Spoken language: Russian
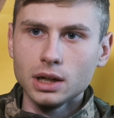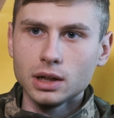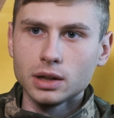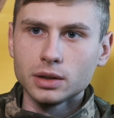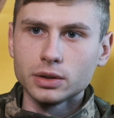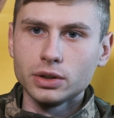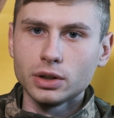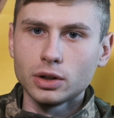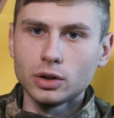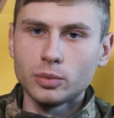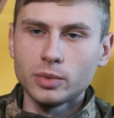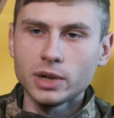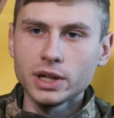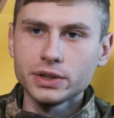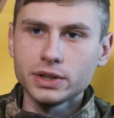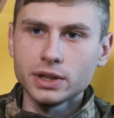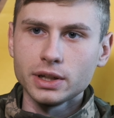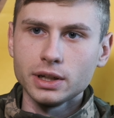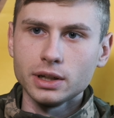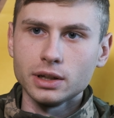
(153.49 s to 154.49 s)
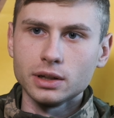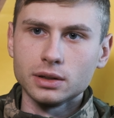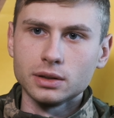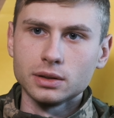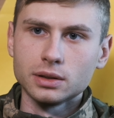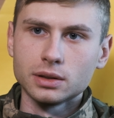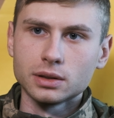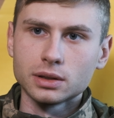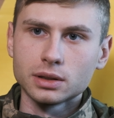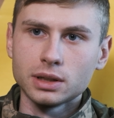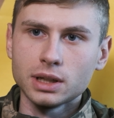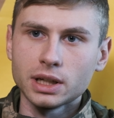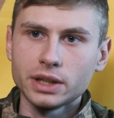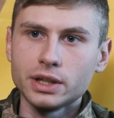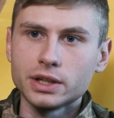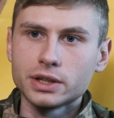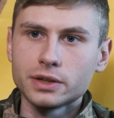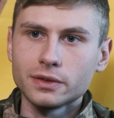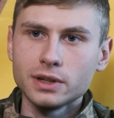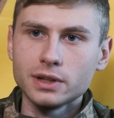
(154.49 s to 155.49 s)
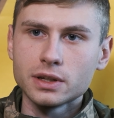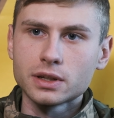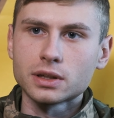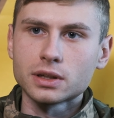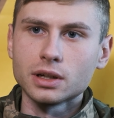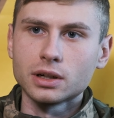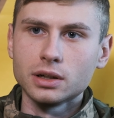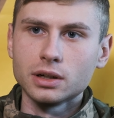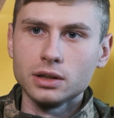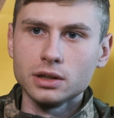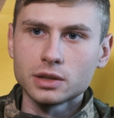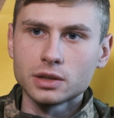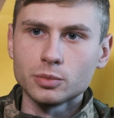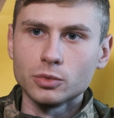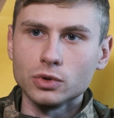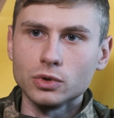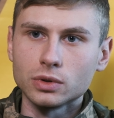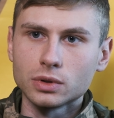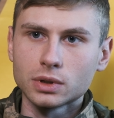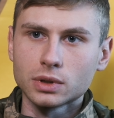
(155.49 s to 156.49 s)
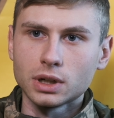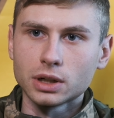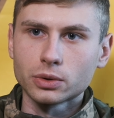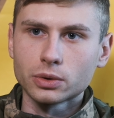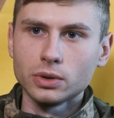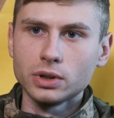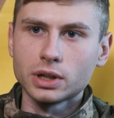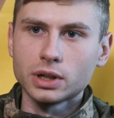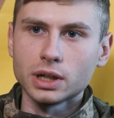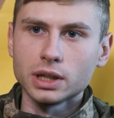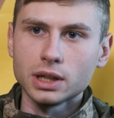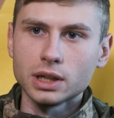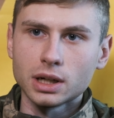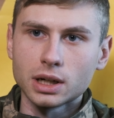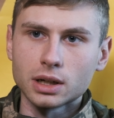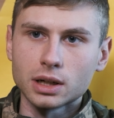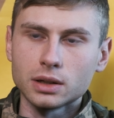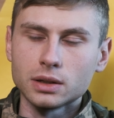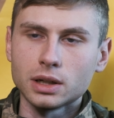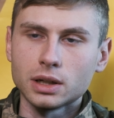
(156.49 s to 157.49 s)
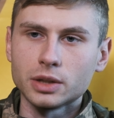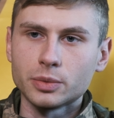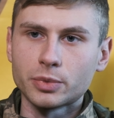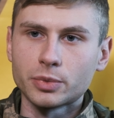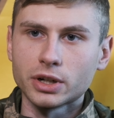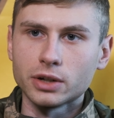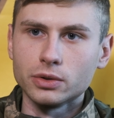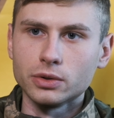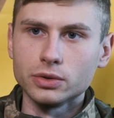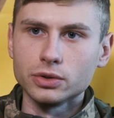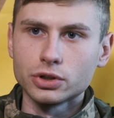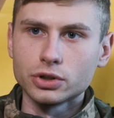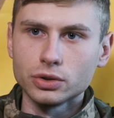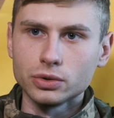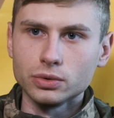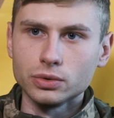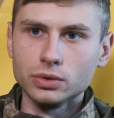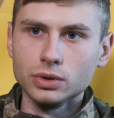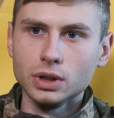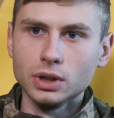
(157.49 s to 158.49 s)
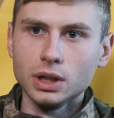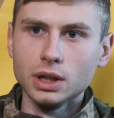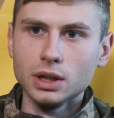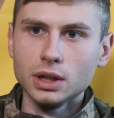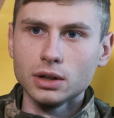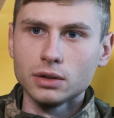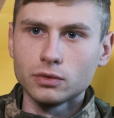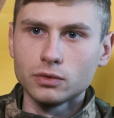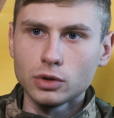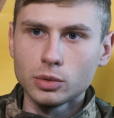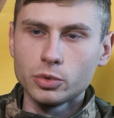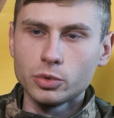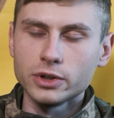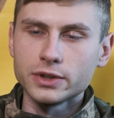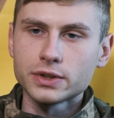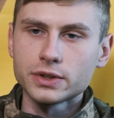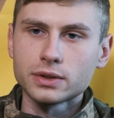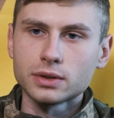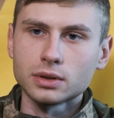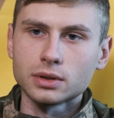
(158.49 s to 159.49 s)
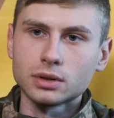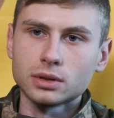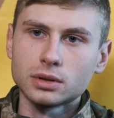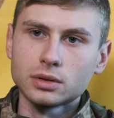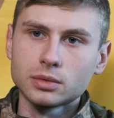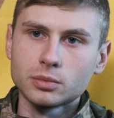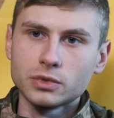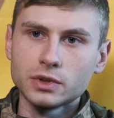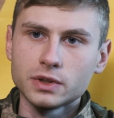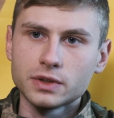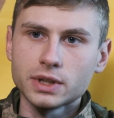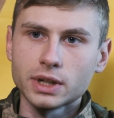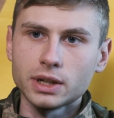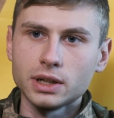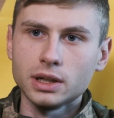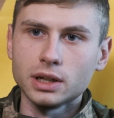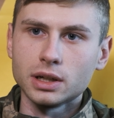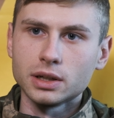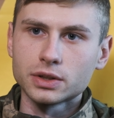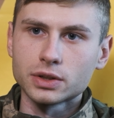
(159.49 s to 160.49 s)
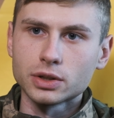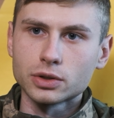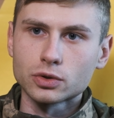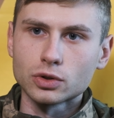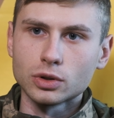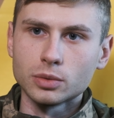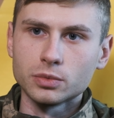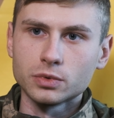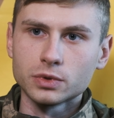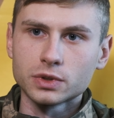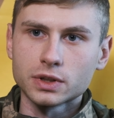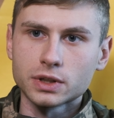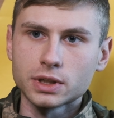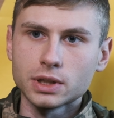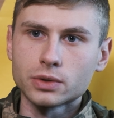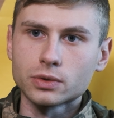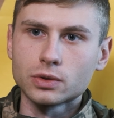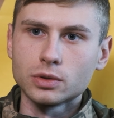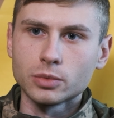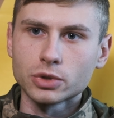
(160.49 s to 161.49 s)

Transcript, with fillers: До матери я дозвониться так и не смог. Как только я отправил жену в область, э, мы взяли с отцом соседскую